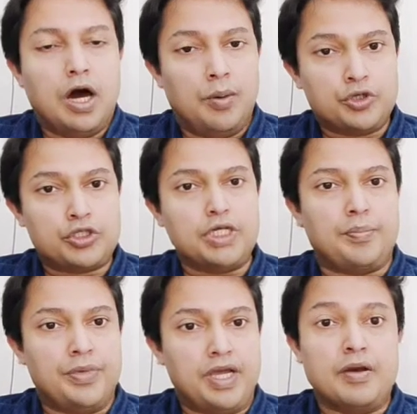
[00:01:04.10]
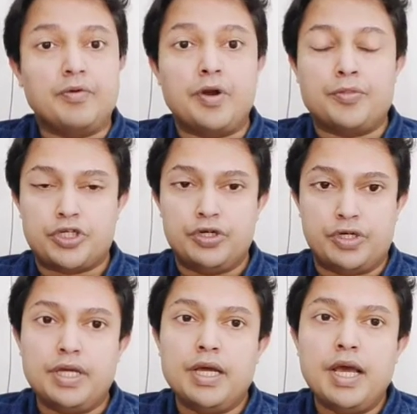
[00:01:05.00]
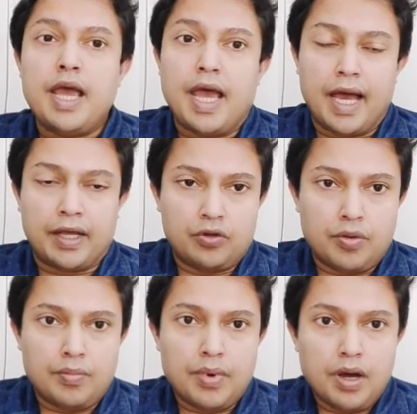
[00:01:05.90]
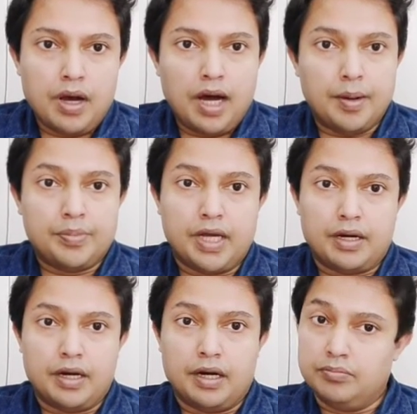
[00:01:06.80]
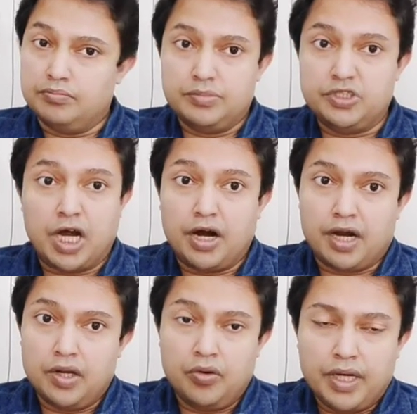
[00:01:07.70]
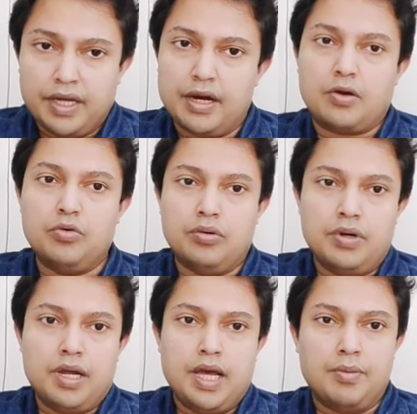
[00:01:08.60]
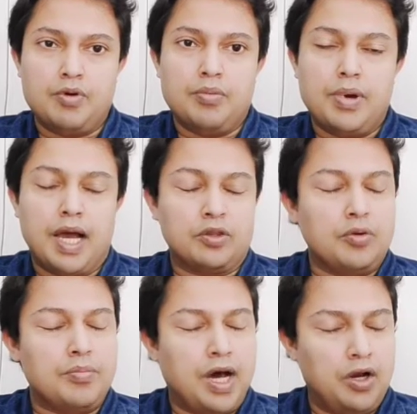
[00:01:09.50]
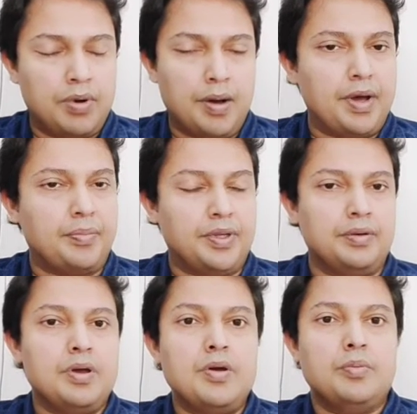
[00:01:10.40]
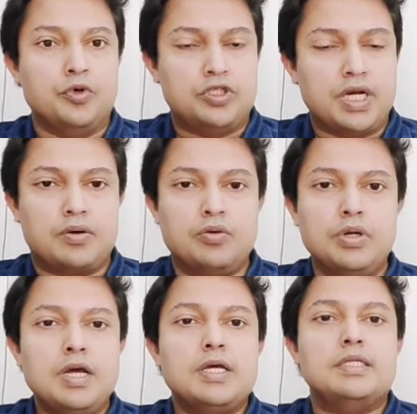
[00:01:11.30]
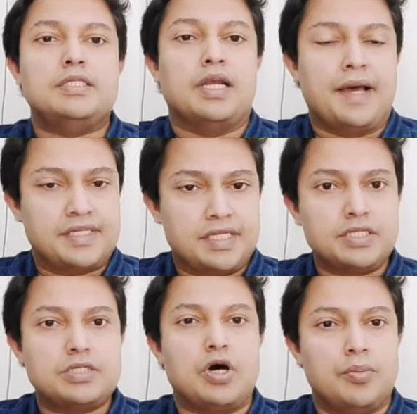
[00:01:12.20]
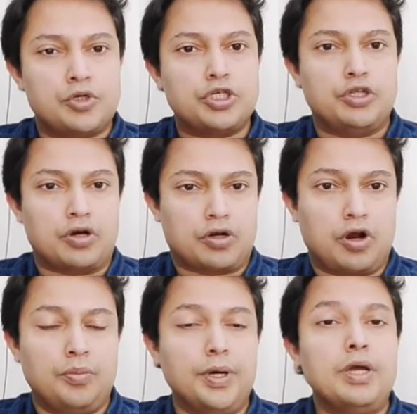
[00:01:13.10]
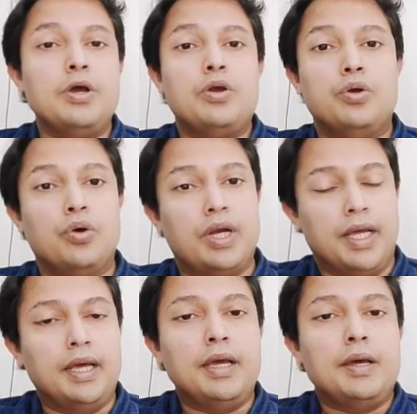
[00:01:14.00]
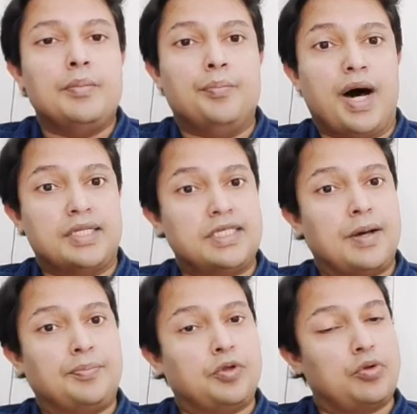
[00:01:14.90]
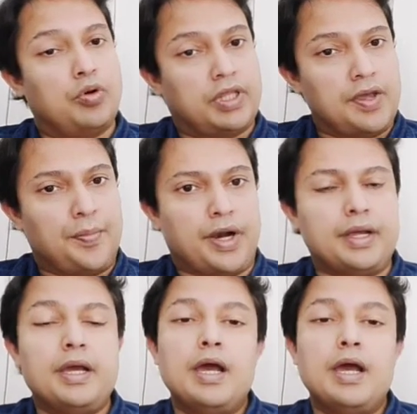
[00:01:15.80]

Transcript: অবশ্যই আপনি এই ইনফরমেশনটি একদম আপনার জার্নালেও লিখে রাখুন এবং একদম ভালোভাবে আপনি বুঝে রাখুন যে লাইসেন্স অবশ্যই দরকার হবে নইলে বাজেয়াপ্ত তো হতেই পারে